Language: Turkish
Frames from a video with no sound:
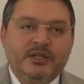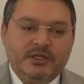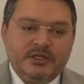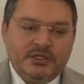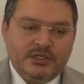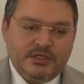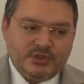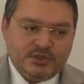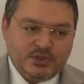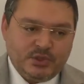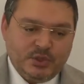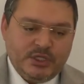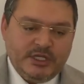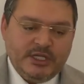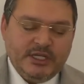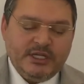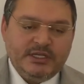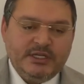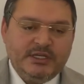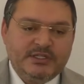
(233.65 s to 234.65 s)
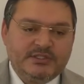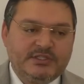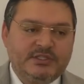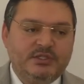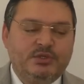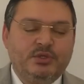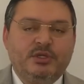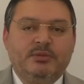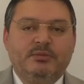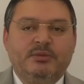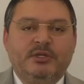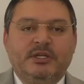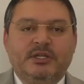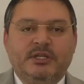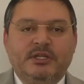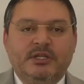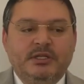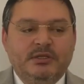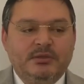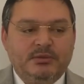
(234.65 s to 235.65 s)
e, söyleyen eski
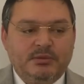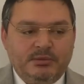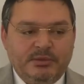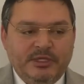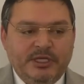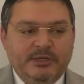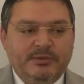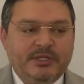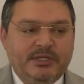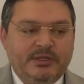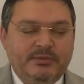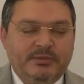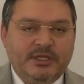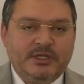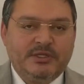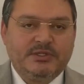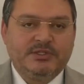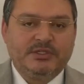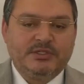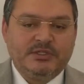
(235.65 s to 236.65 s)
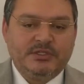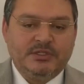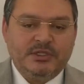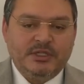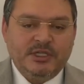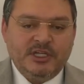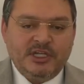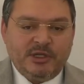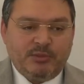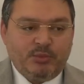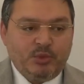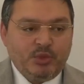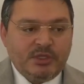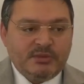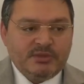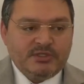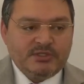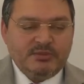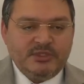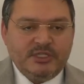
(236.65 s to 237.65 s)
dönemlerde bilim adamları çıktı. Bu
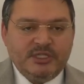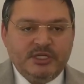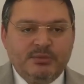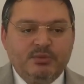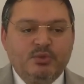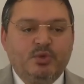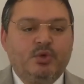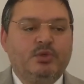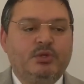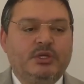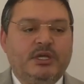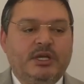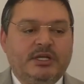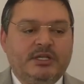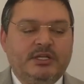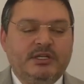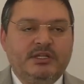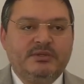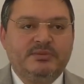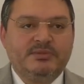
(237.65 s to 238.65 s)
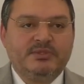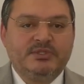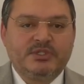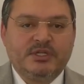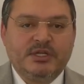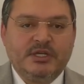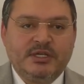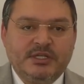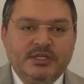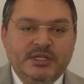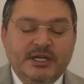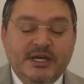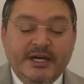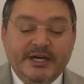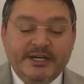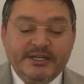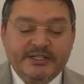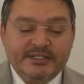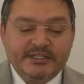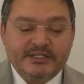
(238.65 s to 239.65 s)
da bizim yine bu konuda haklılığımızı çıkarttı.
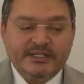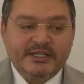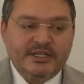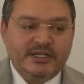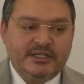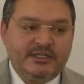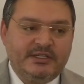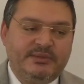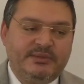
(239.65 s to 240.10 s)
Artı dikkat